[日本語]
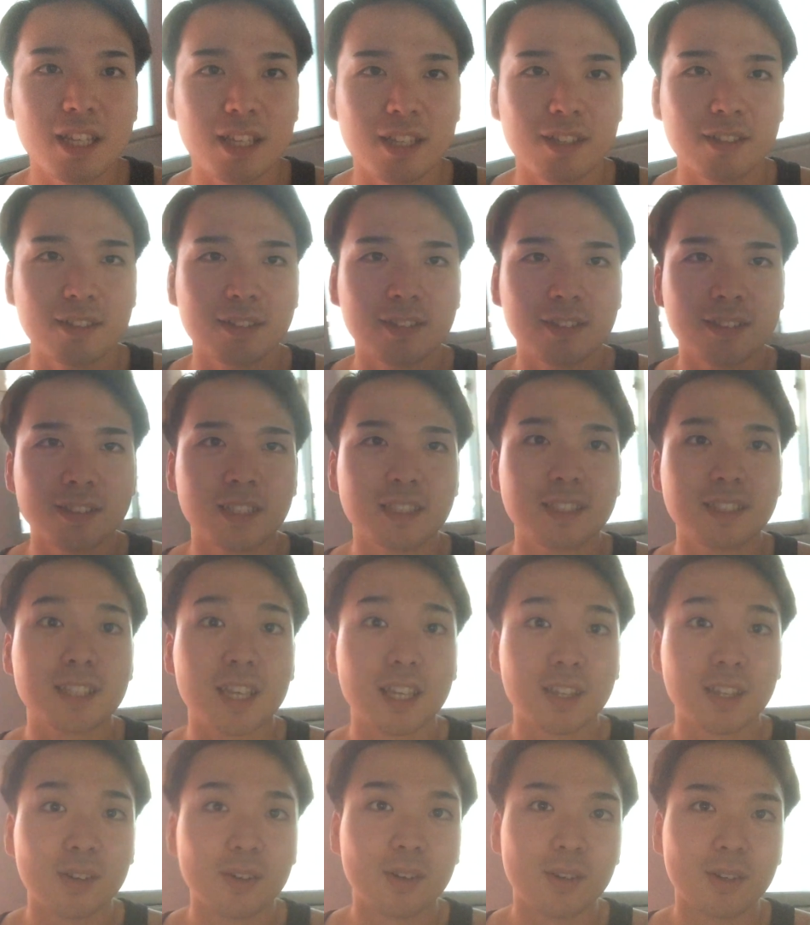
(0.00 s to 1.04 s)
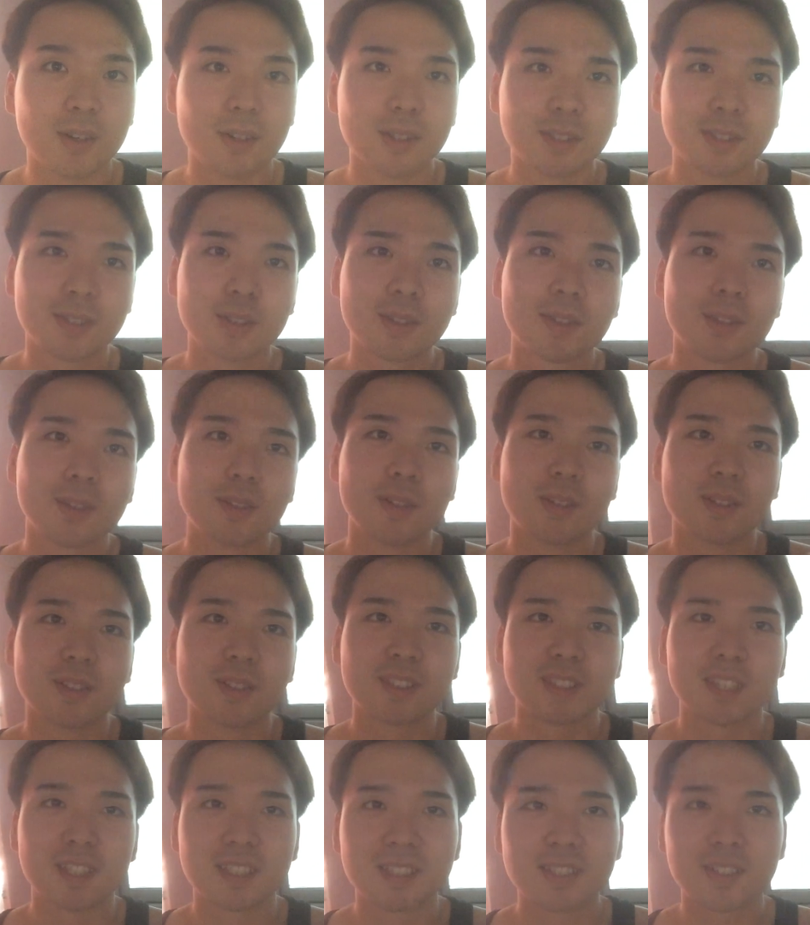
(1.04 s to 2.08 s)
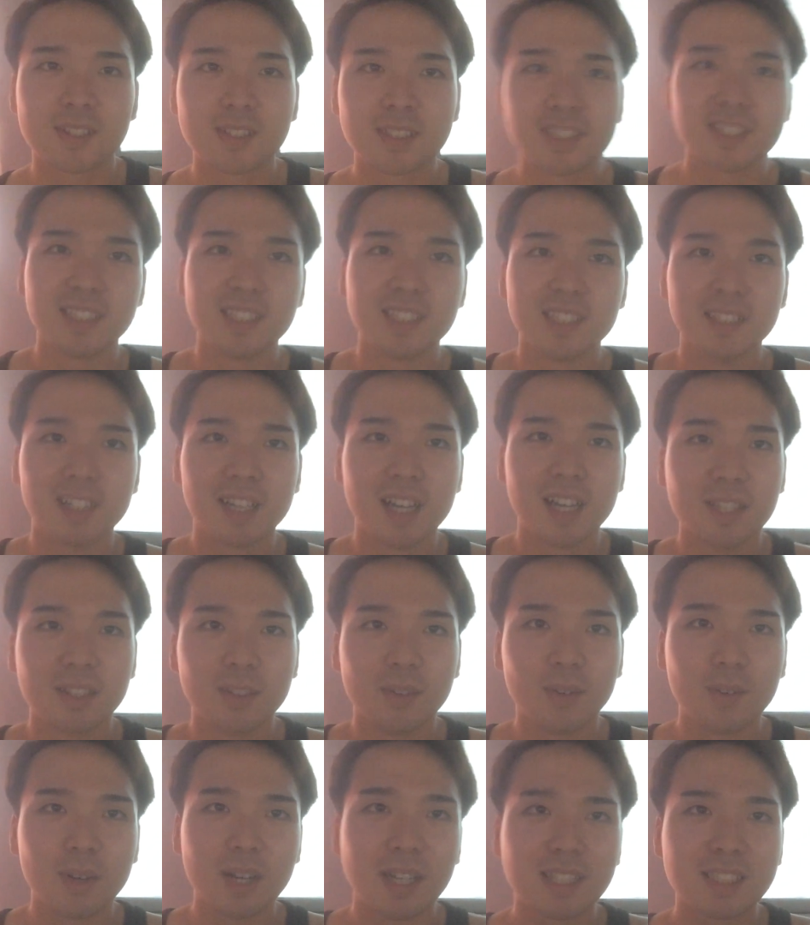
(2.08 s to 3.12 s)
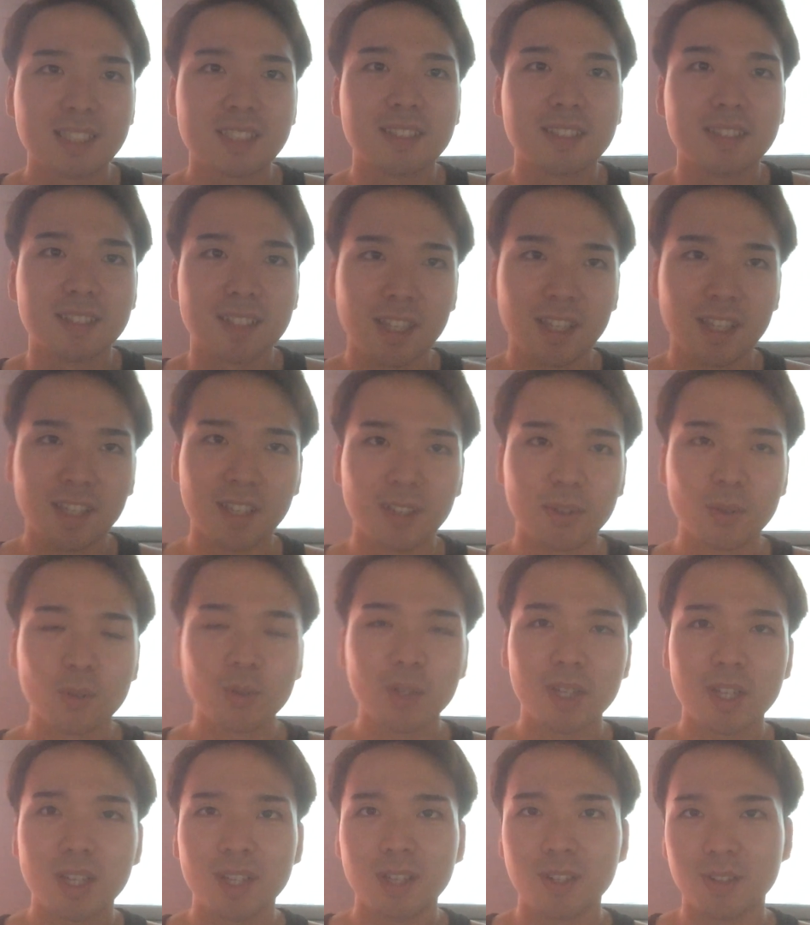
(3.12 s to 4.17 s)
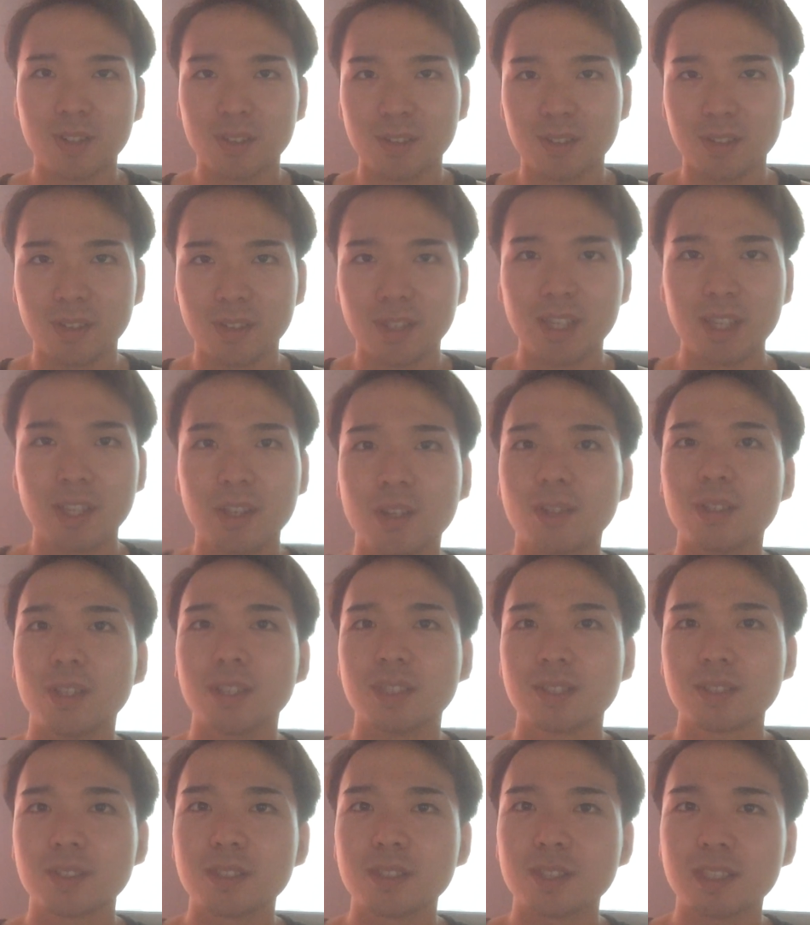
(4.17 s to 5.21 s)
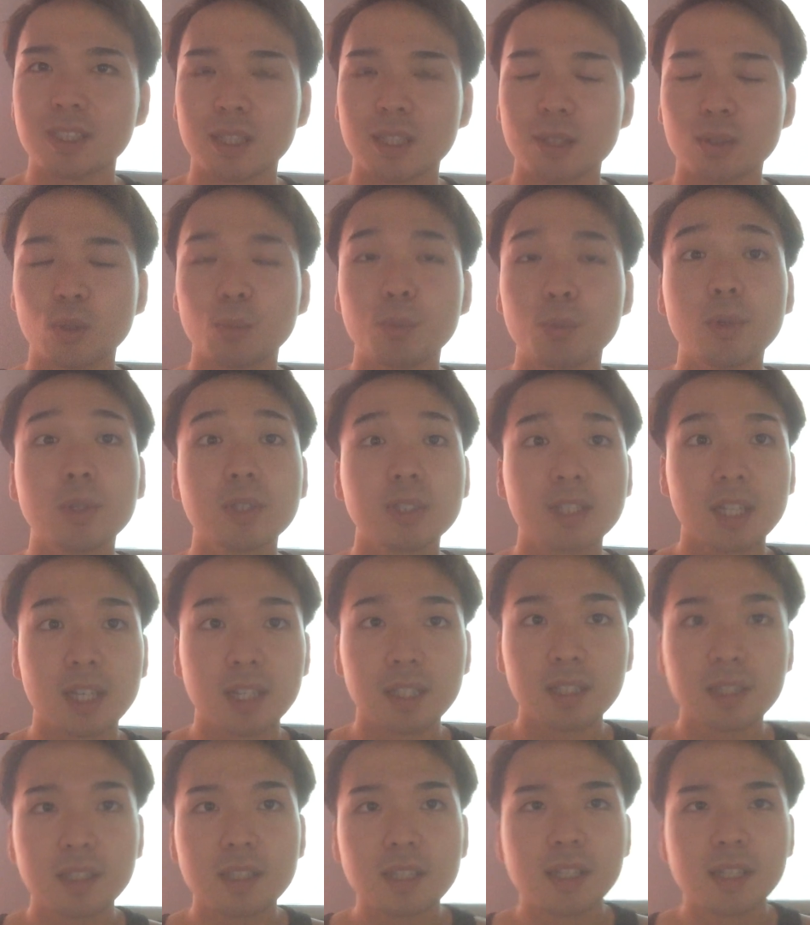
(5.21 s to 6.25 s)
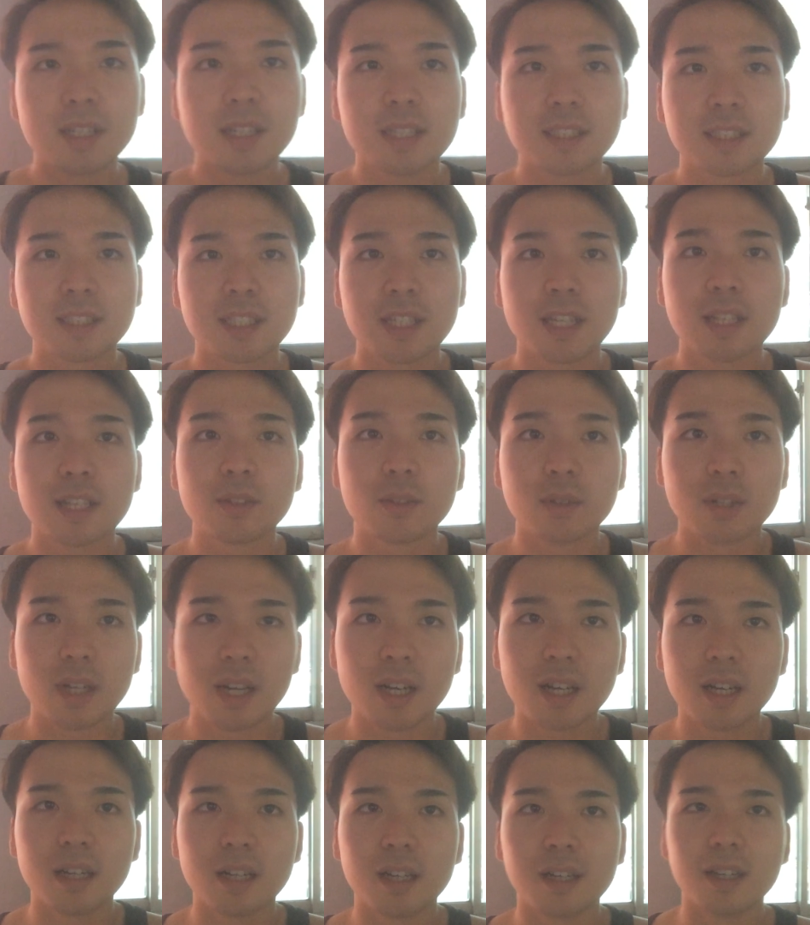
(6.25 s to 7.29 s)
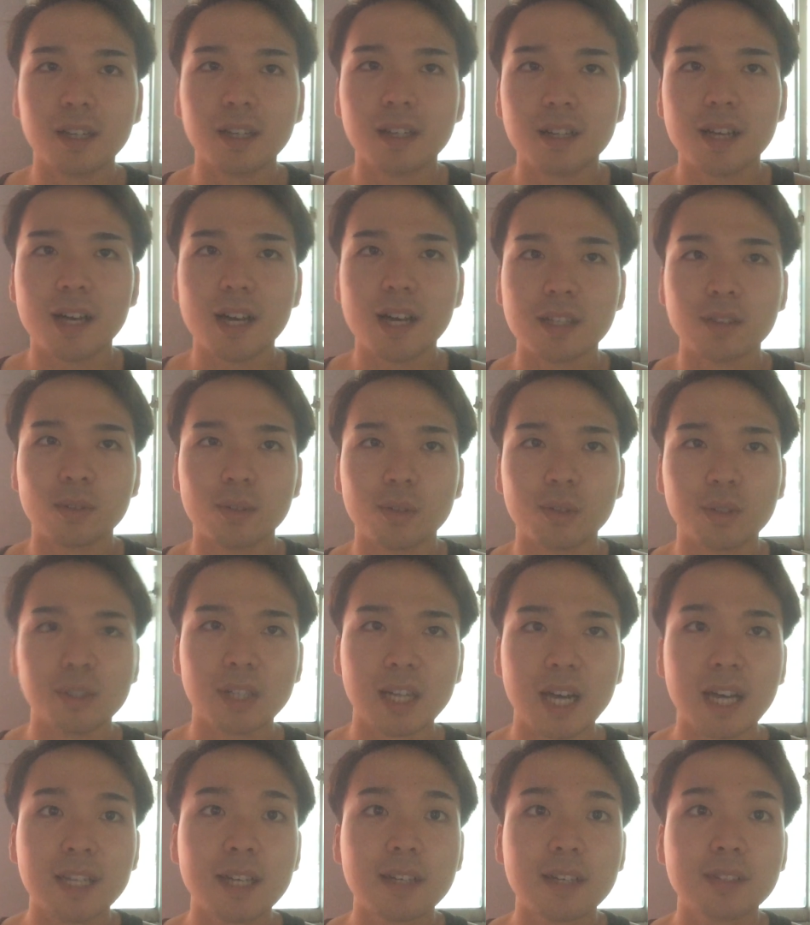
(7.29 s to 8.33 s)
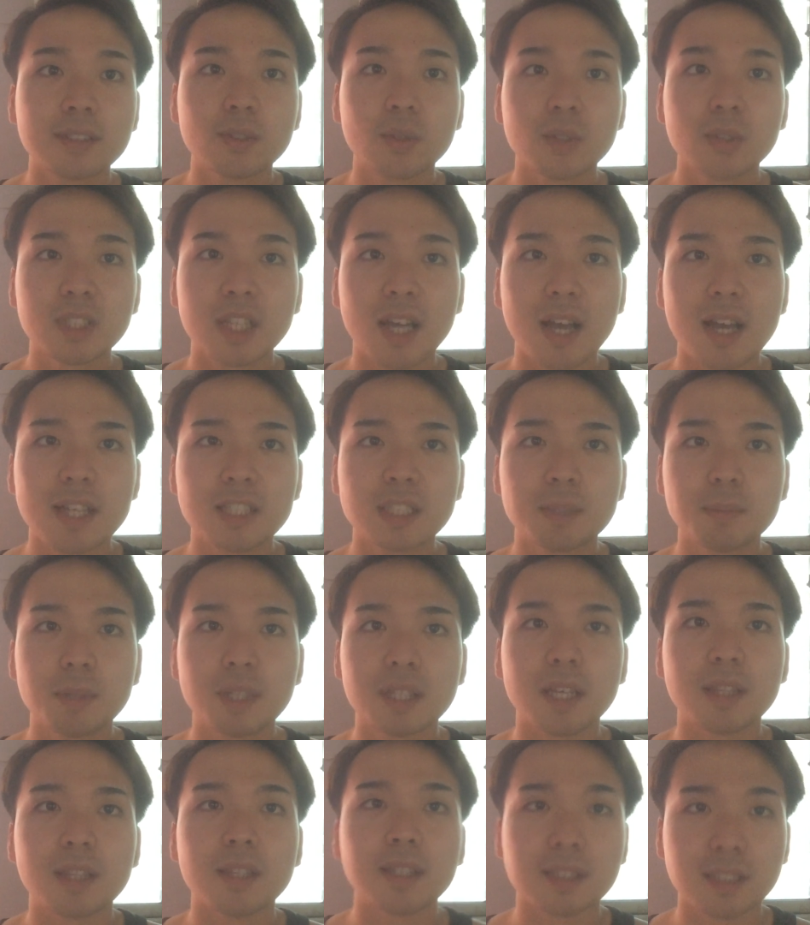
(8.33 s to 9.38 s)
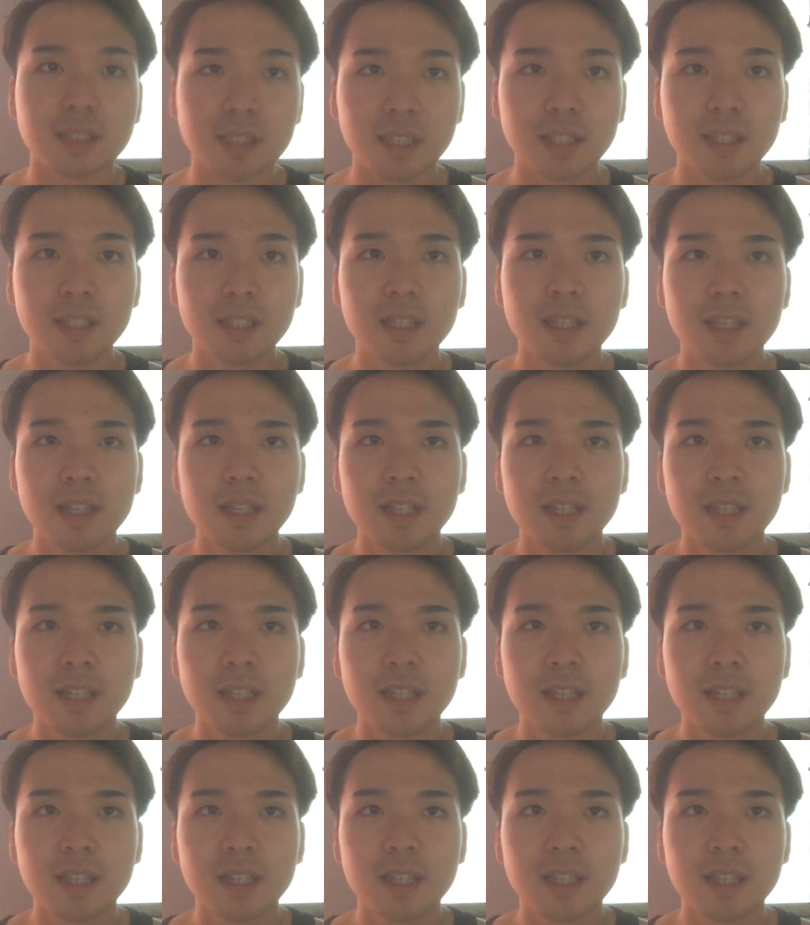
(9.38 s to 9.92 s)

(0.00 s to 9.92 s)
にいるんですけど、外の様子が少しおかしくて、コロナの影響で少しお坊さんサヤドがアナウンスをし始めたんですね。